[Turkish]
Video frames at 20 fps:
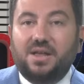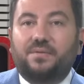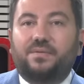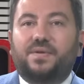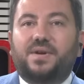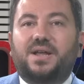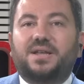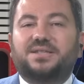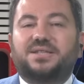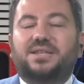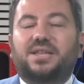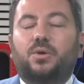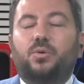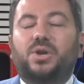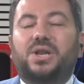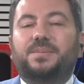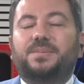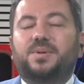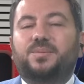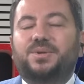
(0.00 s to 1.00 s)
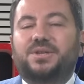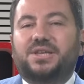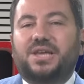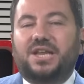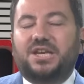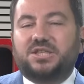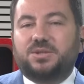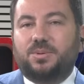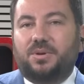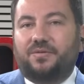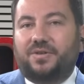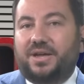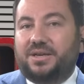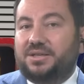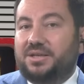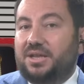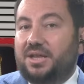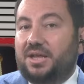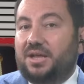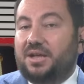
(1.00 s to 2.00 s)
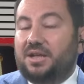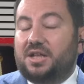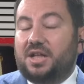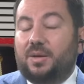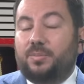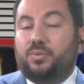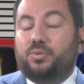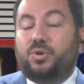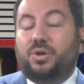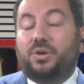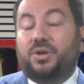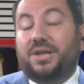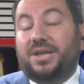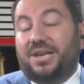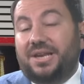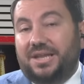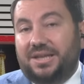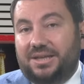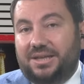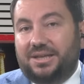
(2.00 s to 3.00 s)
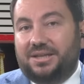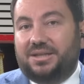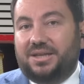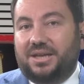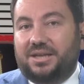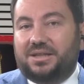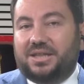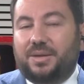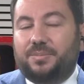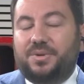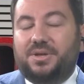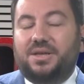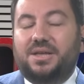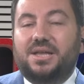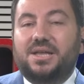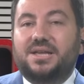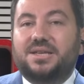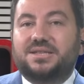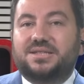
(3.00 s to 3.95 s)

Fransa'da önemli bir gelişme var. Yine Kapıkule ile ilgili de tabi